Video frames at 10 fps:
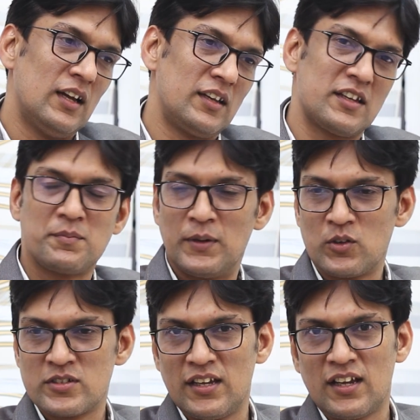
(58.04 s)
यस yes,
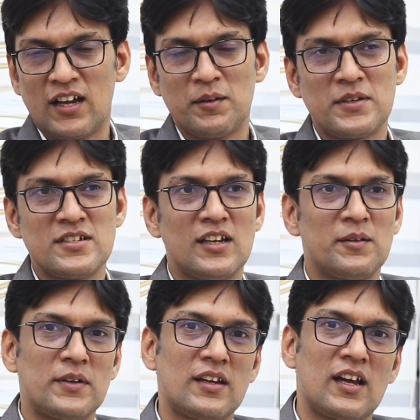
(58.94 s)
बिल्कुल सही कहा प्रिंसी
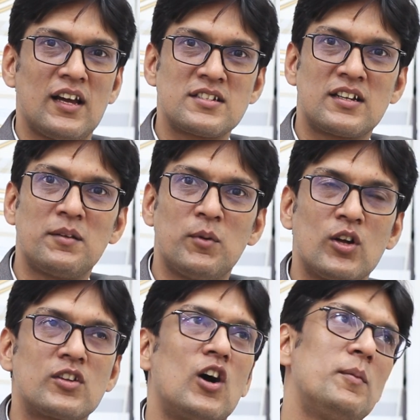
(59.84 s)
आपने आजकल
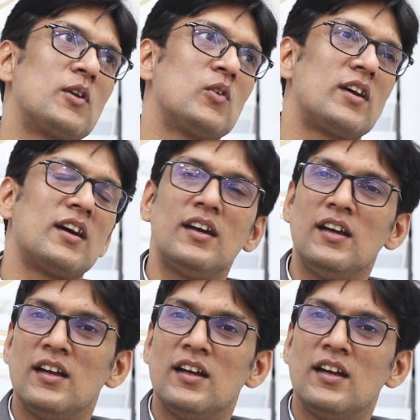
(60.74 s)
बहुत कॉमन हो गया है